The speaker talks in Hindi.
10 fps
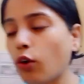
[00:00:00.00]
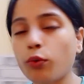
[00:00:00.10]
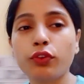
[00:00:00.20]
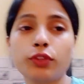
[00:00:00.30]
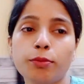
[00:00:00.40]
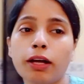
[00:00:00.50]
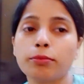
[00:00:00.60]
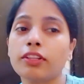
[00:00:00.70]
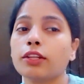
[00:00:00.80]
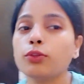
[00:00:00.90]
और फिर उसके बाद
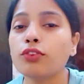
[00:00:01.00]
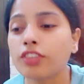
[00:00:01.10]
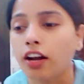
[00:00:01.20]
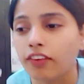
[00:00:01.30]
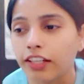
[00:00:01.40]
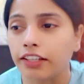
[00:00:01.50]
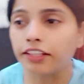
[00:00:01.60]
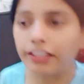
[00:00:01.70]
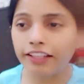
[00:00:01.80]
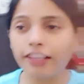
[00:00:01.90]
मैं जाती हूँ शावर
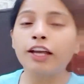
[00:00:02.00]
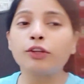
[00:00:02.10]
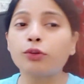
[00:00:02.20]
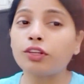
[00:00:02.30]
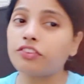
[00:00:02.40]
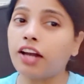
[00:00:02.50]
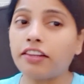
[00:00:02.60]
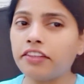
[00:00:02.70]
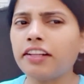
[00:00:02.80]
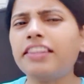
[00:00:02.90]
लेने के लिए क्योंकि स्टार्टिंग कर दी